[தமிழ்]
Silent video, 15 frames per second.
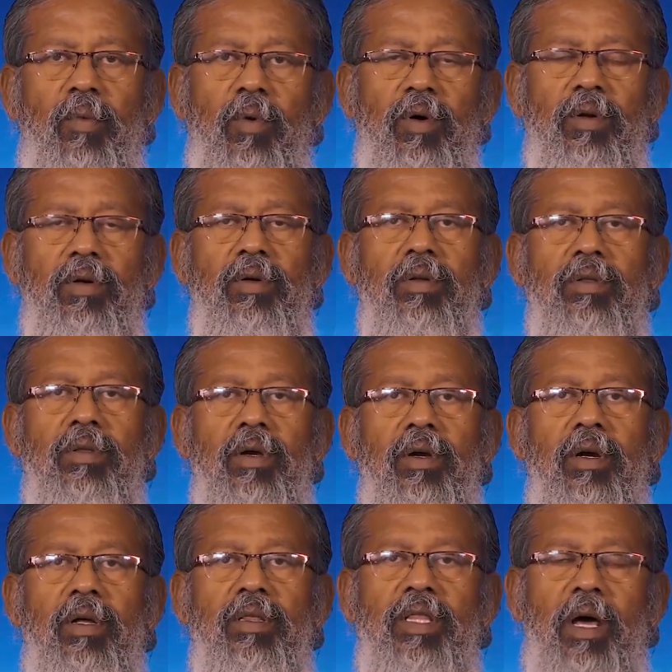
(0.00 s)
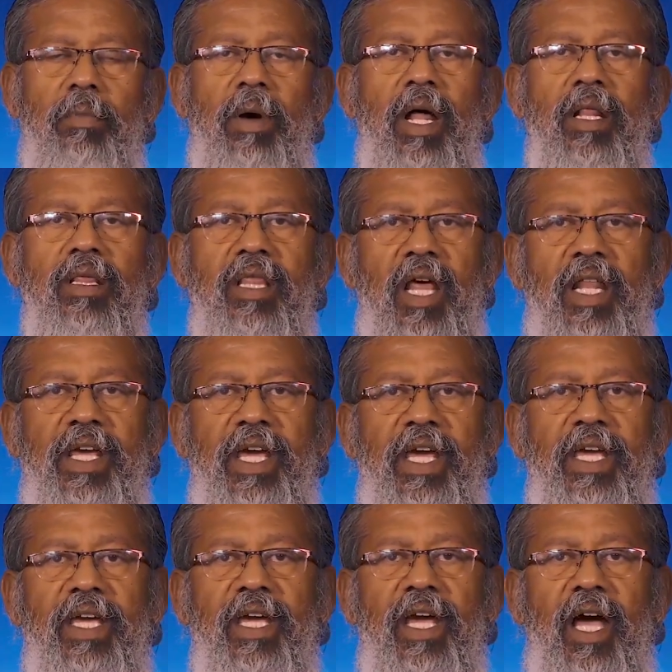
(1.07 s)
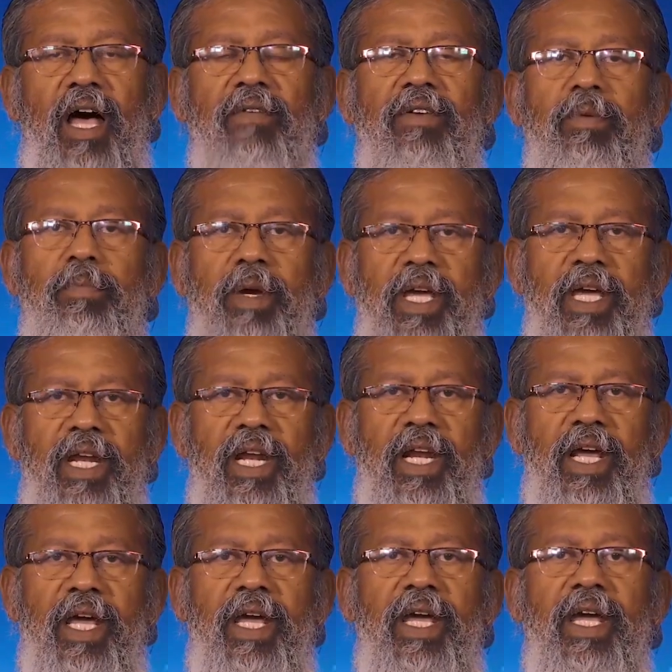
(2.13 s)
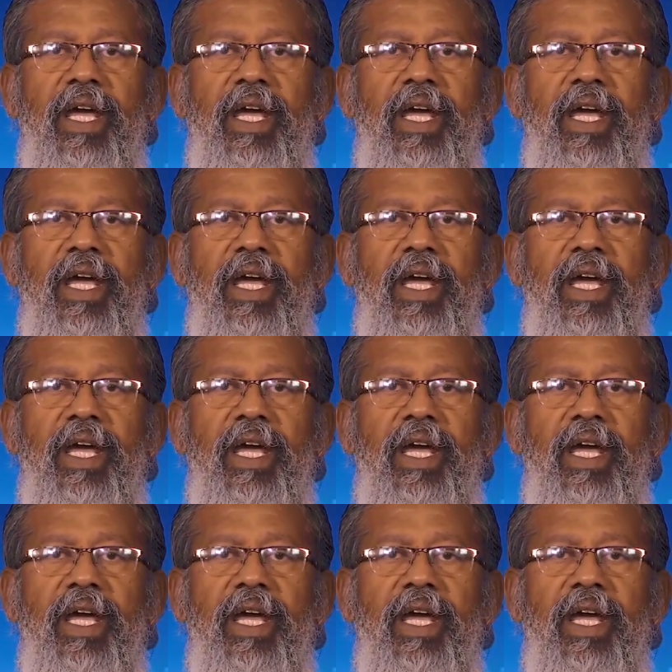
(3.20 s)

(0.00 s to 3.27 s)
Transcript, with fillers: ஒரு தபால் தலையை அவர் பெயரிலே